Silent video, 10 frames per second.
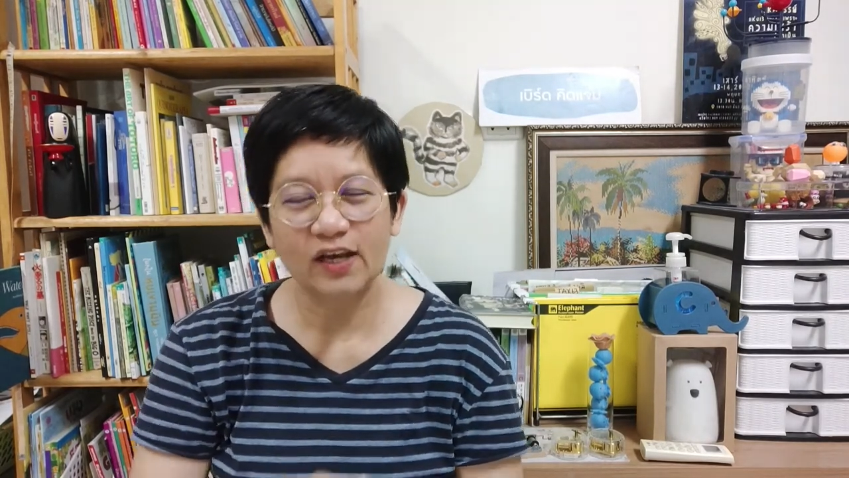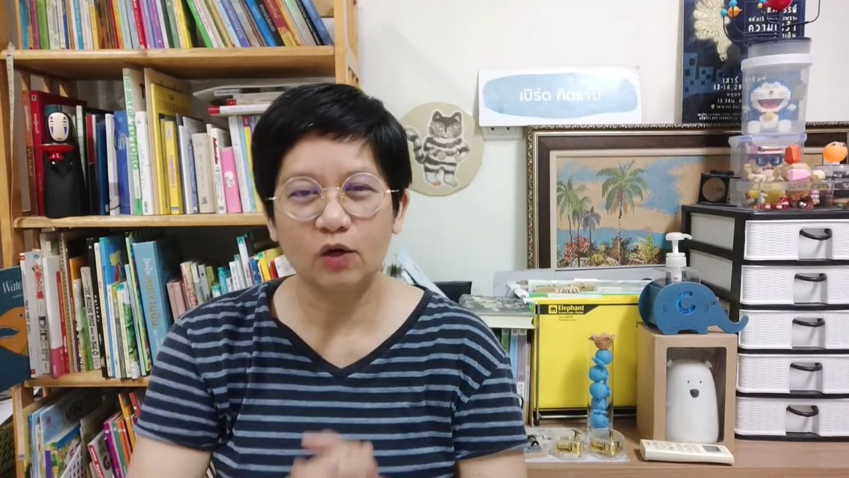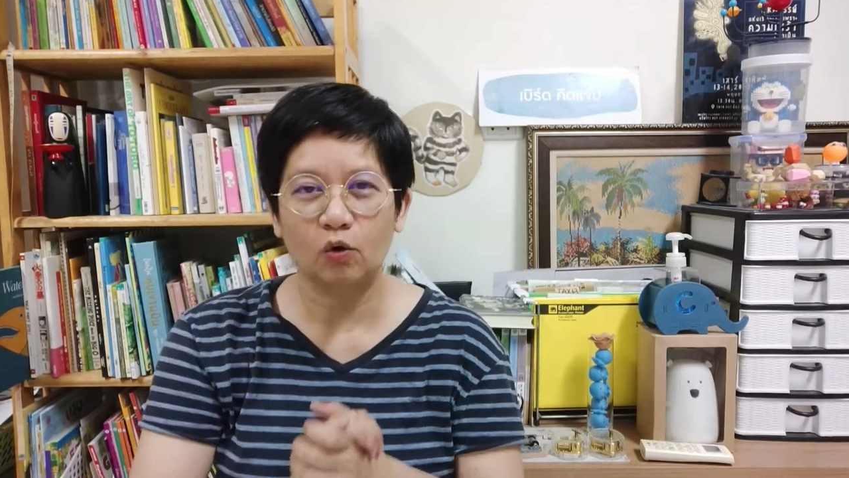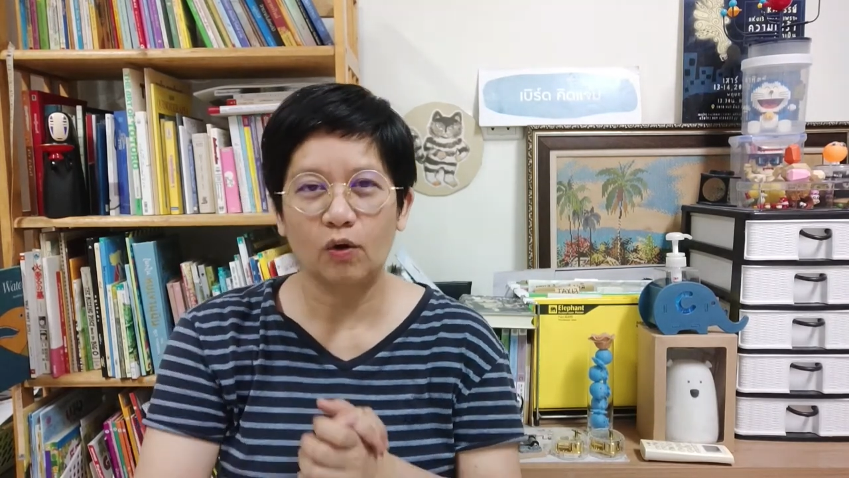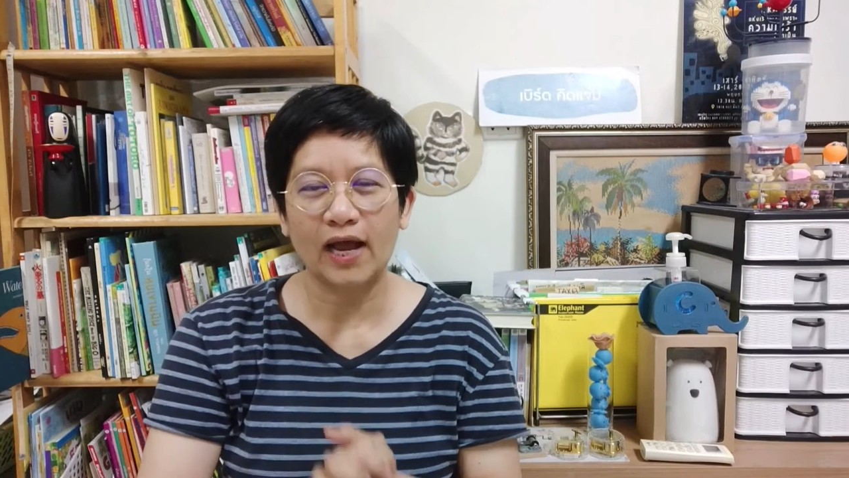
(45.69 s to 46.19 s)
โค
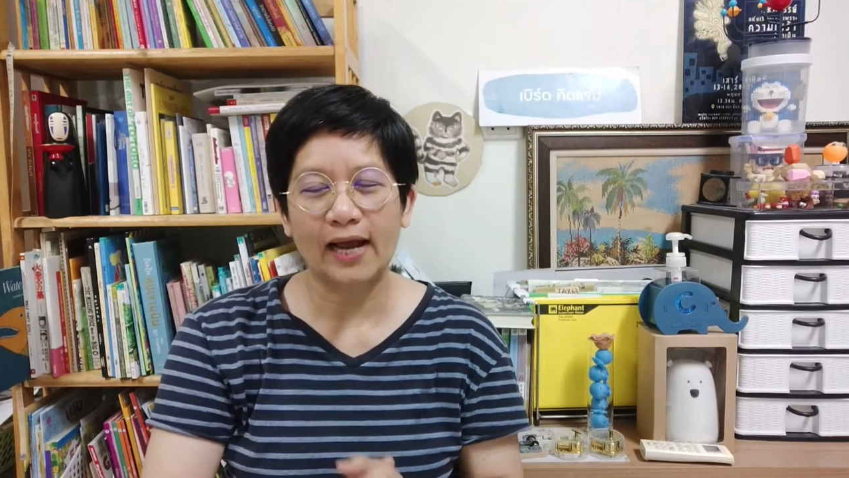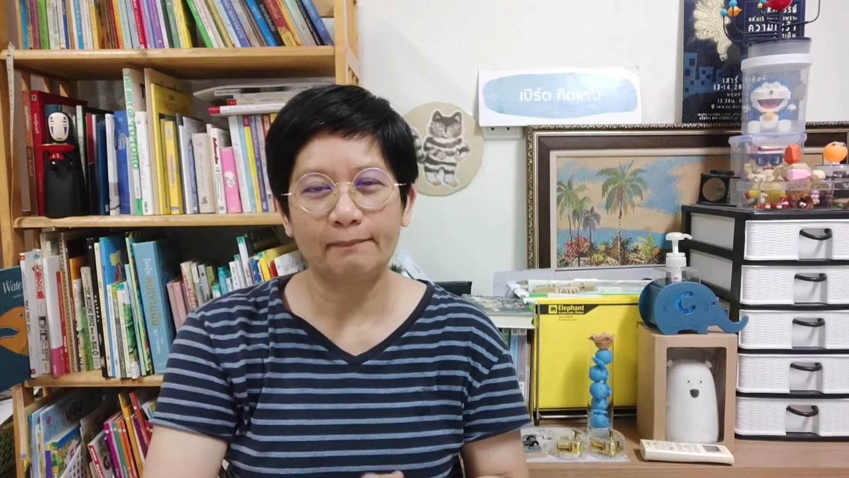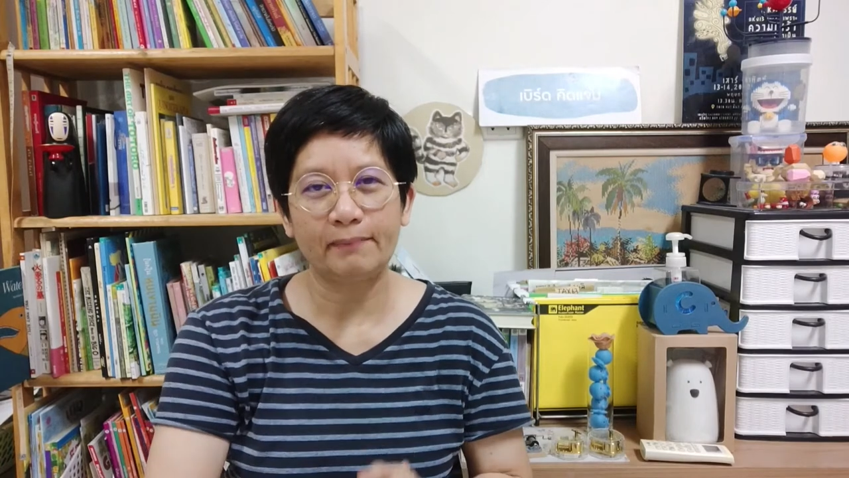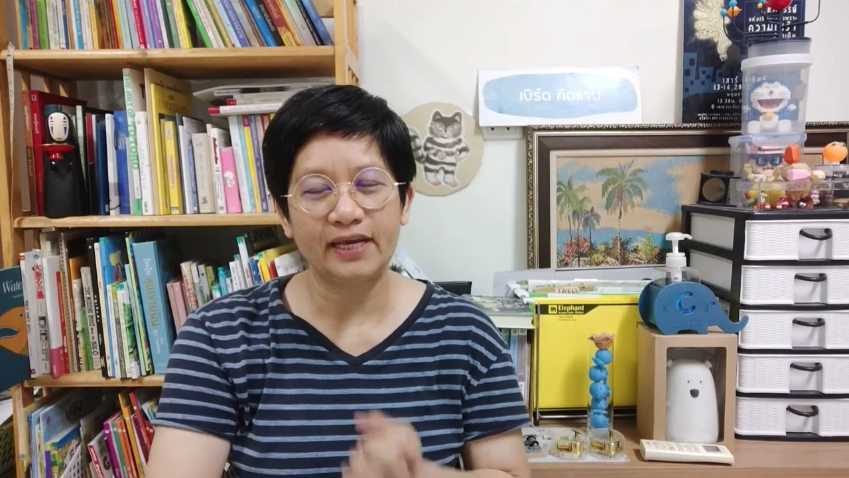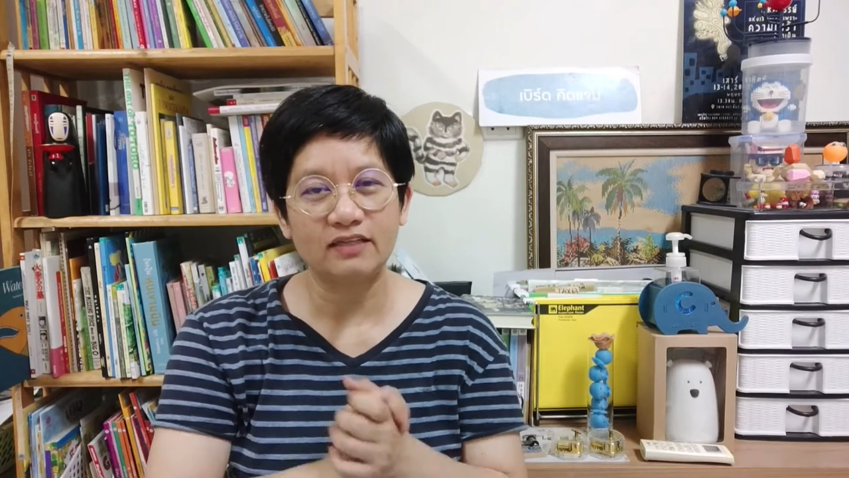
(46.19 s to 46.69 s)
รงการ
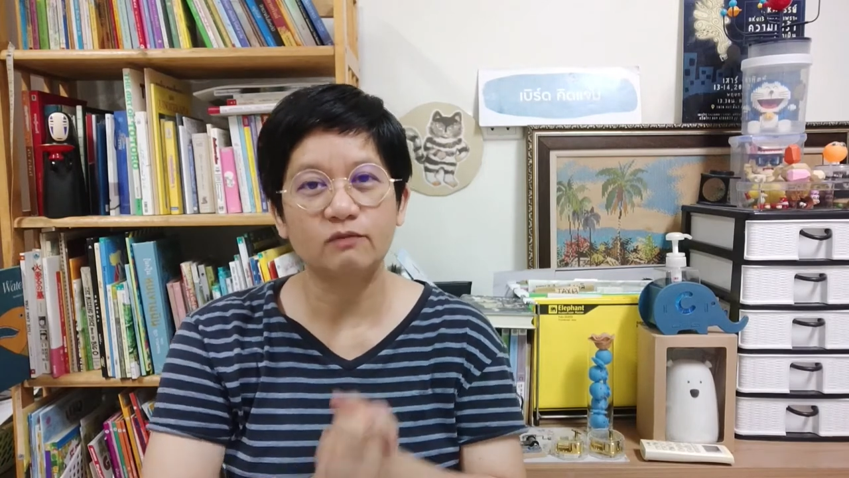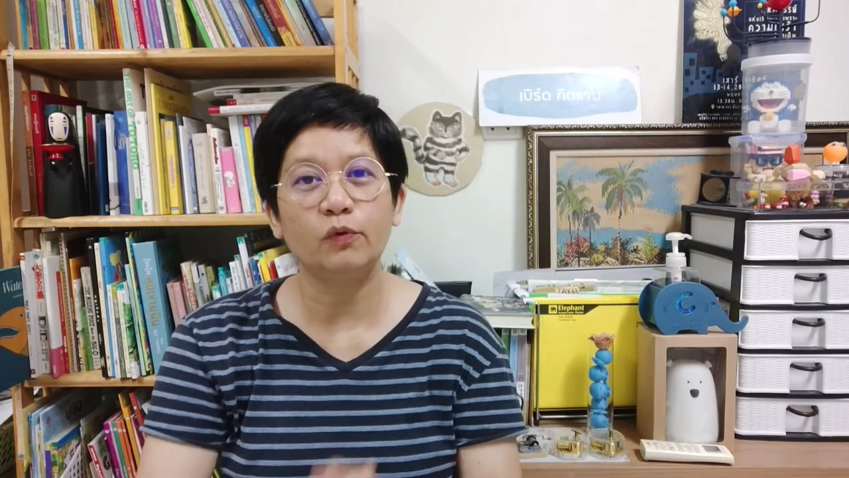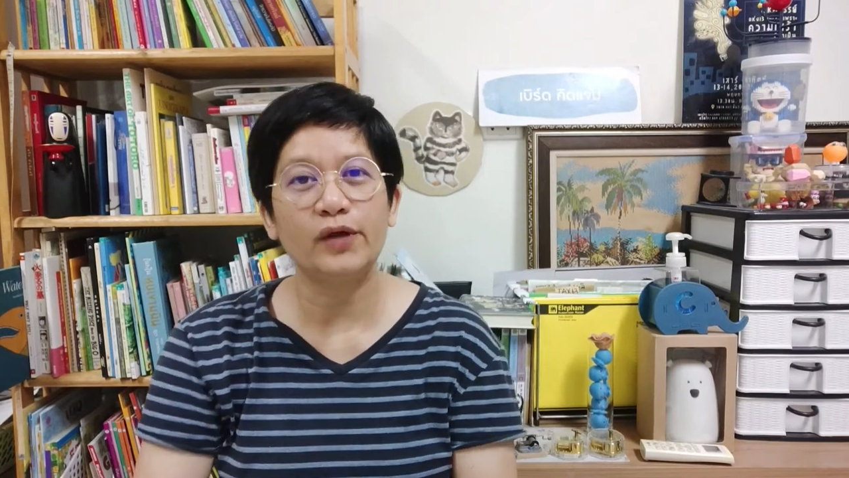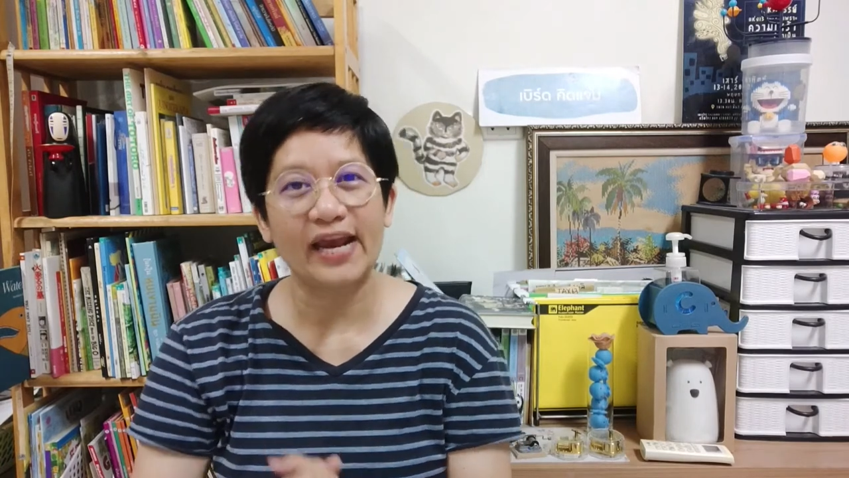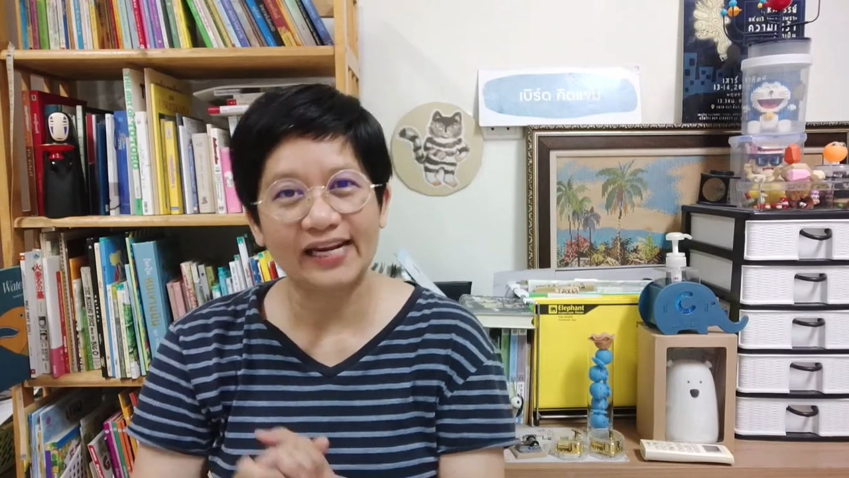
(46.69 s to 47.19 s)

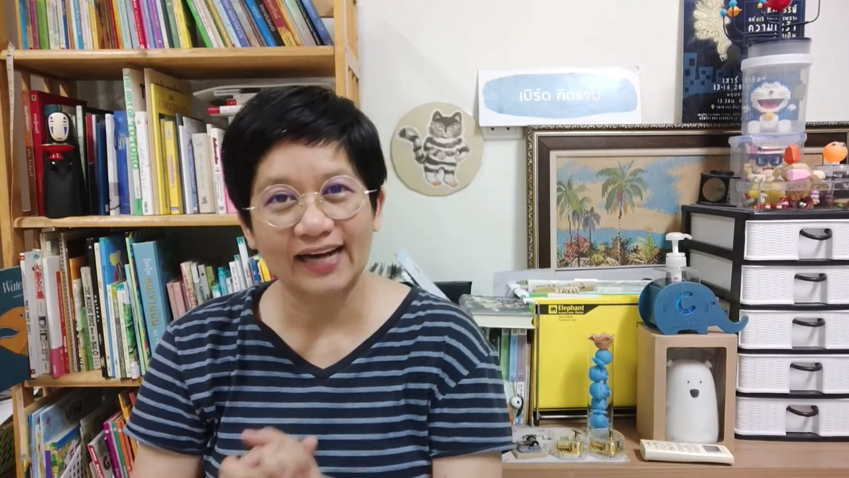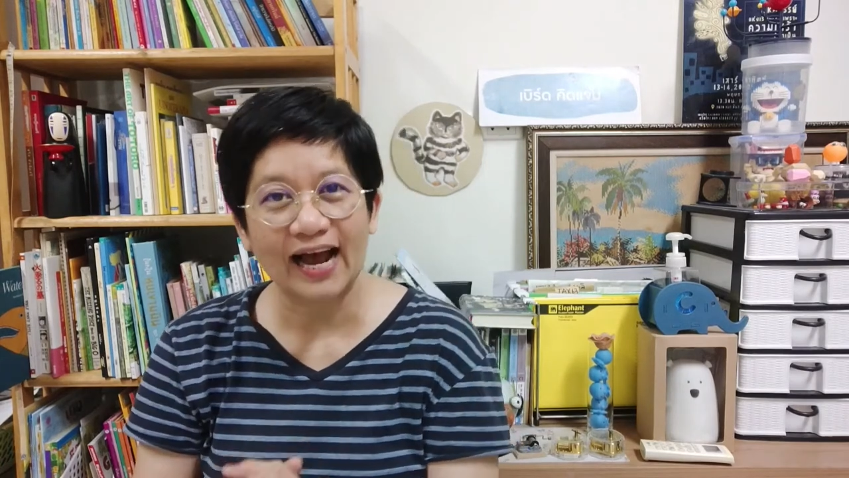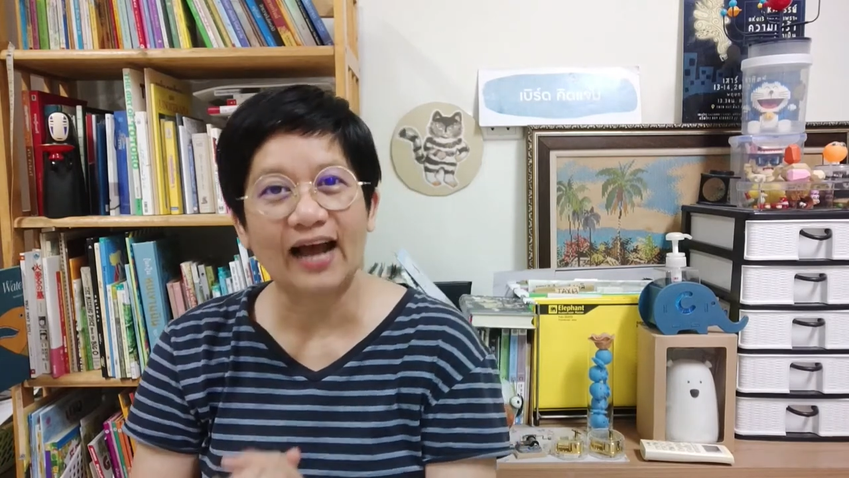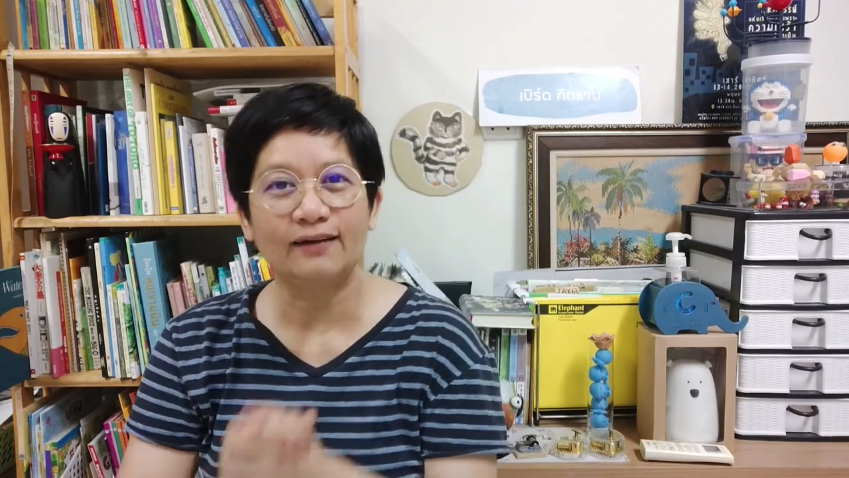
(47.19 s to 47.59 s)
Peaceful Date ค่ะ